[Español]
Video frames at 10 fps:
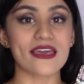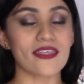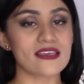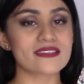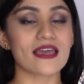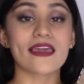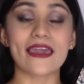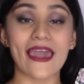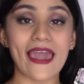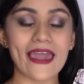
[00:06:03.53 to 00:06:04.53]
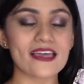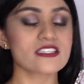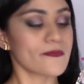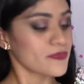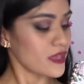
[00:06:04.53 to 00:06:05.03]
que dice qué
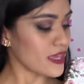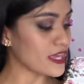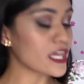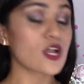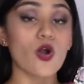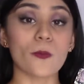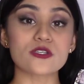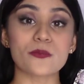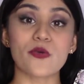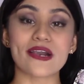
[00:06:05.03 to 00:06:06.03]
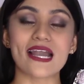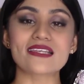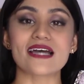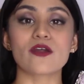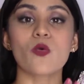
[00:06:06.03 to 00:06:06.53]
es y cómo se puede
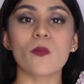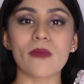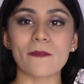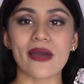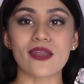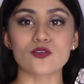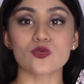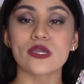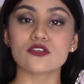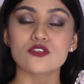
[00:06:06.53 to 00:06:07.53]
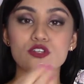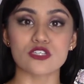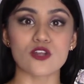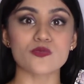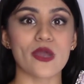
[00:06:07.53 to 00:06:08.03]
realizar un mapa de los sueños. Yo
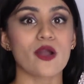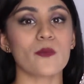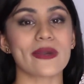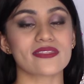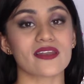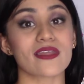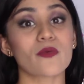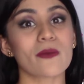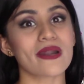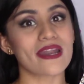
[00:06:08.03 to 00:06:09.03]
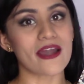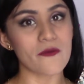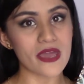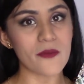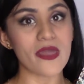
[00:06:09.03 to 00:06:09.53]
se los voy a compartir de una manera
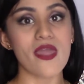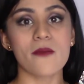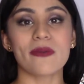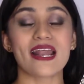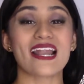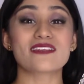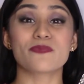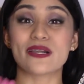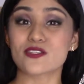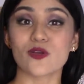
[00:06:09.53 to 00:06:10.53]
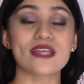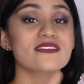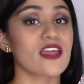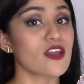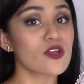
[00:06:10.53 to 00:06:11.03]
breve para las personas
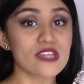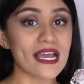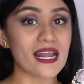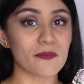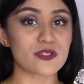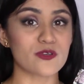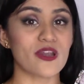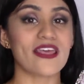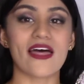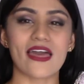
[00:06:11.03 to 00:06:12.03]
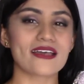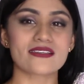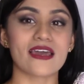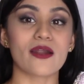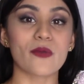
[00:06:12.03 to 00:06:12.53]
que no tengan la posibilidad de
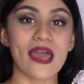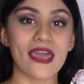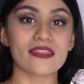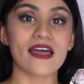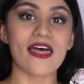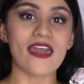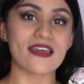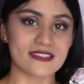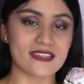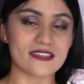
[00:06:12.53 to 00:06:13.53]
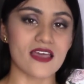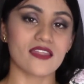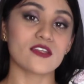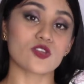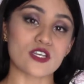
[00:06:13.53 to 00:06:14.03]
acceder a una agenda de estas.
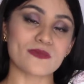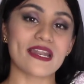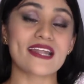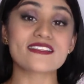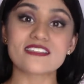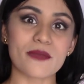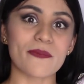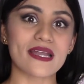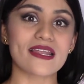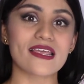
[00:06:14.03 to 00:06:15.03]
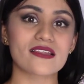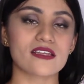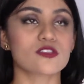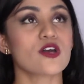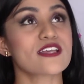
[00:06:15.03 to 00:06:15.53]
De todas maneras, sepan,
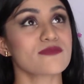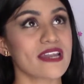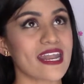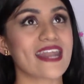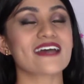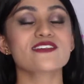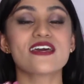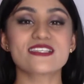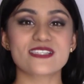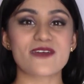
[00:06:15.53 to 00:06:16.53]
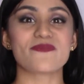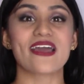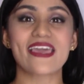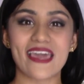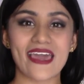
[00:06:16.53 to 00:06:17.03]
de todas maneras,
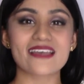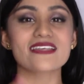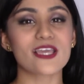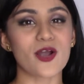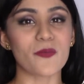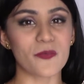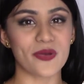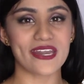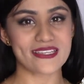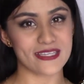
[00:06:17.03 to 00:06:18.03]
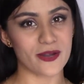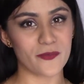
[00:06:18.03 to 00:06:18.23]
sepan qué es y cómo pueden hacerlo.